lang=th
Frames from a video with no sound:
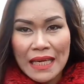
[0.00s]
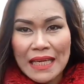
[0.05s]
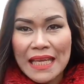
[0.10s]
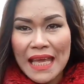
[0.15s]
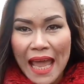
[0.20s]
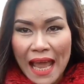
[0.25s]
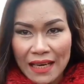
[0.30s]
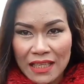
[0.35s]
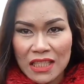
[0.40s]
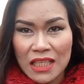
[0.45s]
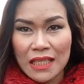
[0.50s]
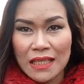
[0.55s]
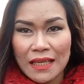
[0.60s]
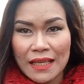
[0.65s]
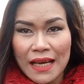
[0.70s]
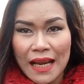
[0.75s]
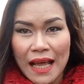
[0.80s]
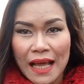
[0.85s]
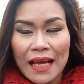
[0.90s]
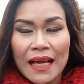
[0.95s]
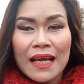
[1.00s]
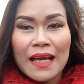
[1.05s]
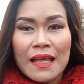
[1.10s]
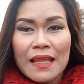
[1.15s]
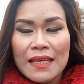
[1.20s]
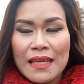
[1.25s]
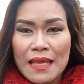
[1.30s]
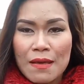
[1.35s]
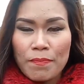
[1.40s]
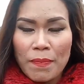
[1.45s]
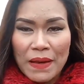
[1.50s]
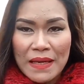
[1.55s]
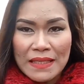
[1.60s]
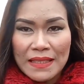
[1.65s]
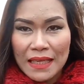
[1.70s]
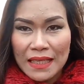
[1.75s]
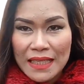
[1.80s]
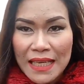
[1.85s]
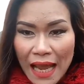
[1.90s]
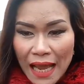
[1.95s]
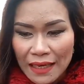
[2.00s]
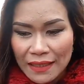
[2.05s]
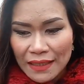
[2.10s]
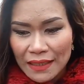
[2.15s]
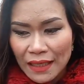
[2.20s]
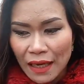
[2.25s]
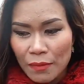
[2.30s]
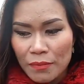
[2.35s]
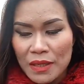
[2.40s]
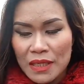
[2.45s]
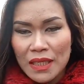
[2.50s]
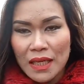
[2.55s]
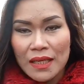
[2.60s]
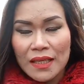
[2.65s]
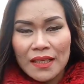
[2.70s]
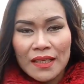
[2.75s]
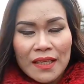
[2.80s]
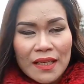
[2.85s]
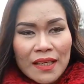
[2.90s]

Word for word: นี่แอคชั่นแล้วนะ นี่เป็นสัญญาณที่ทำให้ฉัน